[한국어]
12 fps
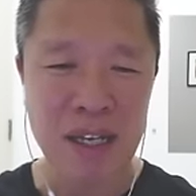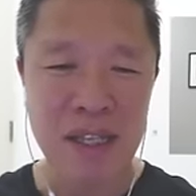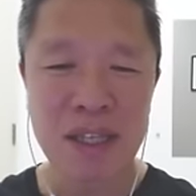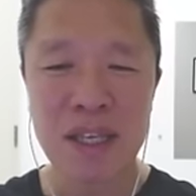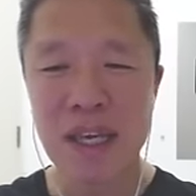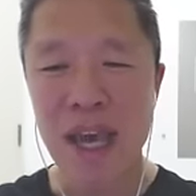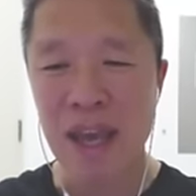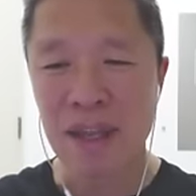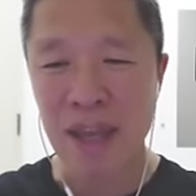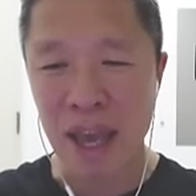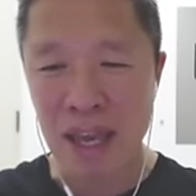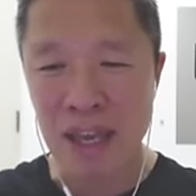
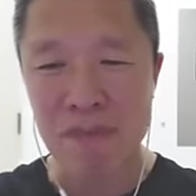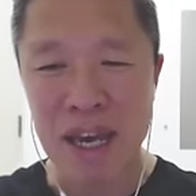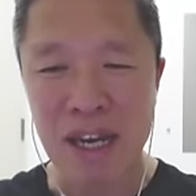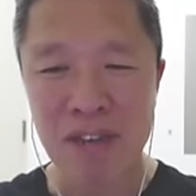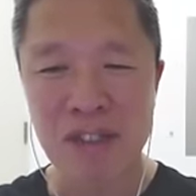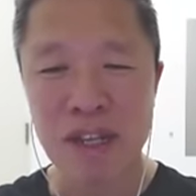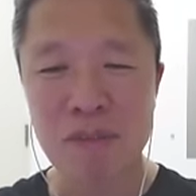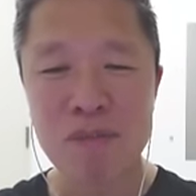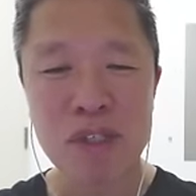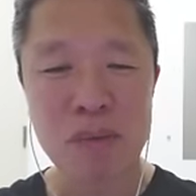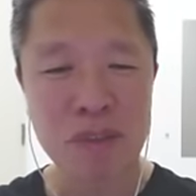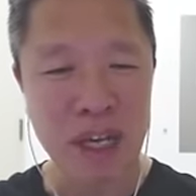TNA 마이너스
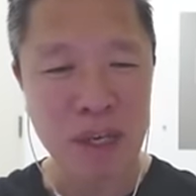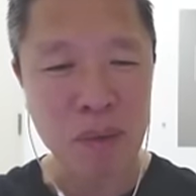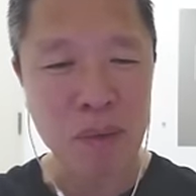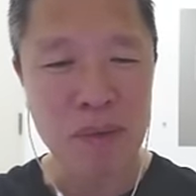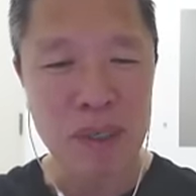3.40,